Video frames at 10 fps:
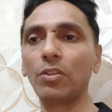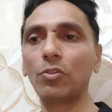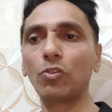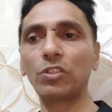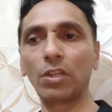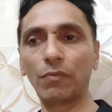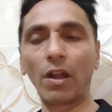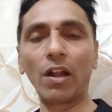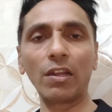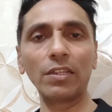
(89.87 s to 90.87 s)
तो सिर्फ
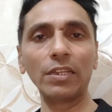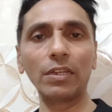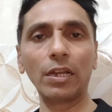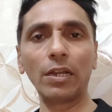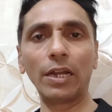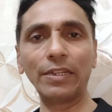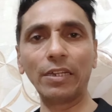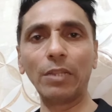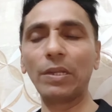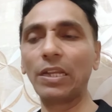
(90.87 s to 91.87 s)
आठ दिन का आइट
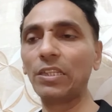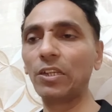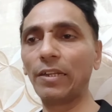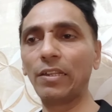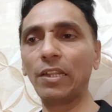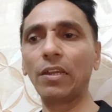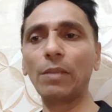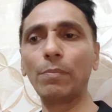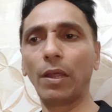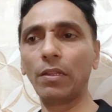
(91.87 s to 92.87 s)
नदी बनाई थी आठ दिन का ही
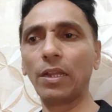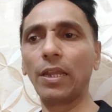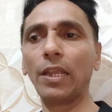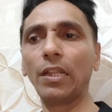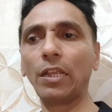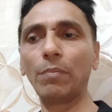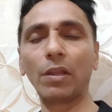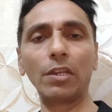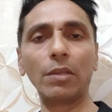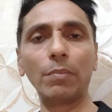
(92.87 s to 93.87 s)
प्लान दिखाया गया था कि
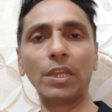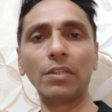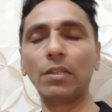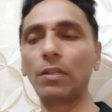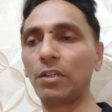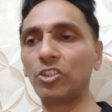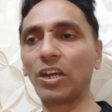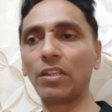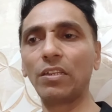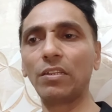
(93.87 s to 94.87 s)
बर्लिन में एक दिन
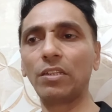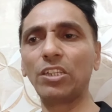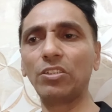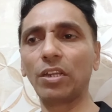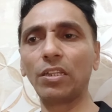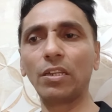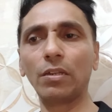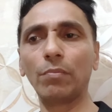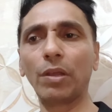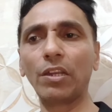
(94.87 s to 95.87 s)
चार दिन तीन चार दिन
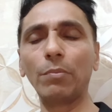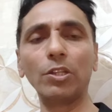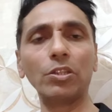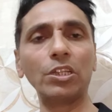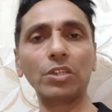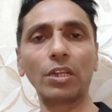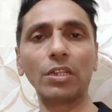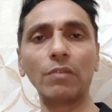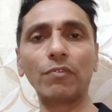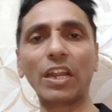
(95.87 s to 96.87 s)
बर्लिन में तीन चार
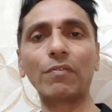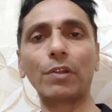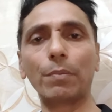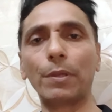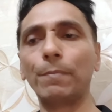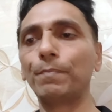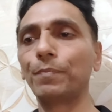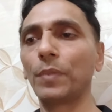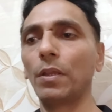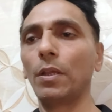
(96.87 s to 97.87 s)
दिन फ्रैंकफर्ट में
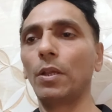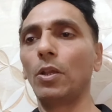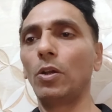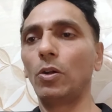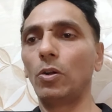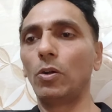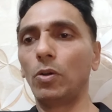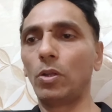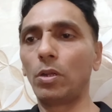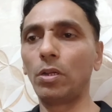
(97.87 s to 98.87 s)
और